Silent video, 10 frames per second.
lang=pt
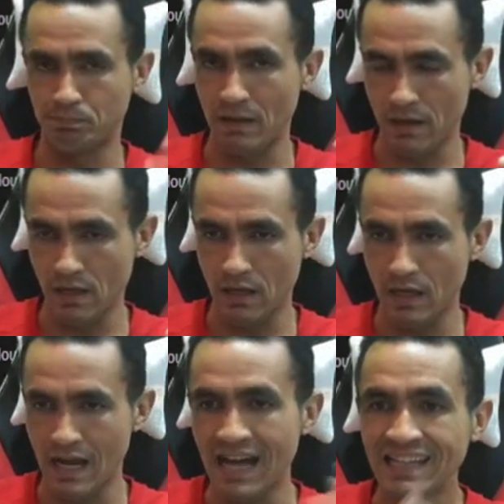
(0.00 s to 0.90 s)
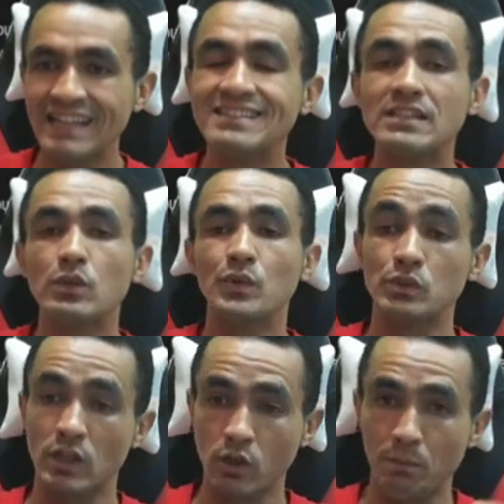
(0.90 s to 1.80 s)
É, é, é, analisando
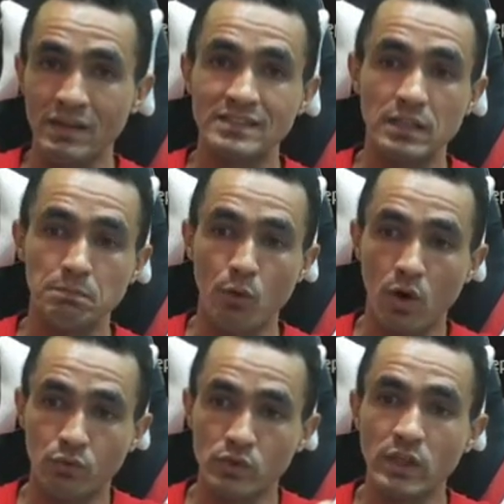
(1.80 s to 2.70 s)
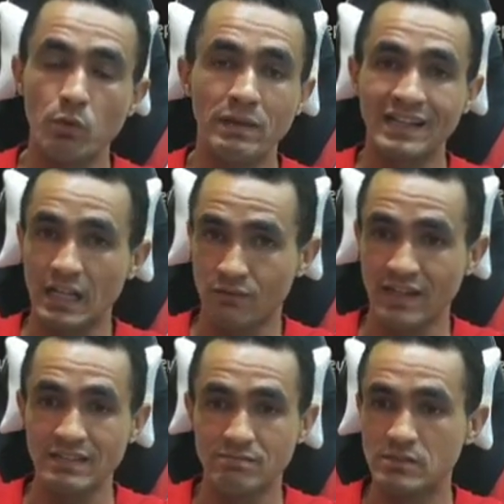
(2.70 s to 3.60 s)
isso, o que é que eu pensei? Porra, fudeu, o mercado
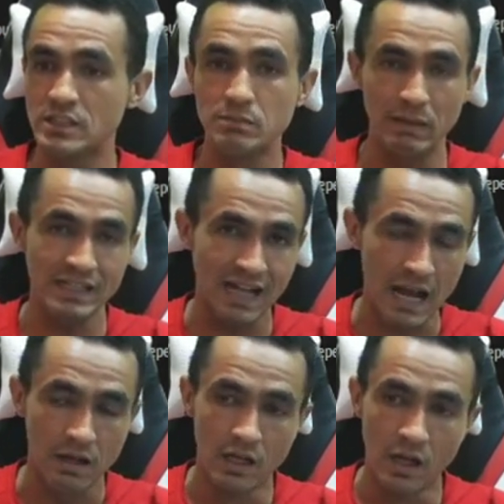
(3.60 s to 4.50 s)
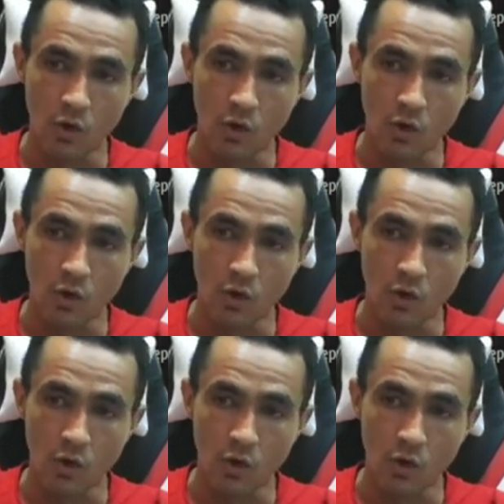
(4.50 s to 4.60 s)
vai despencar.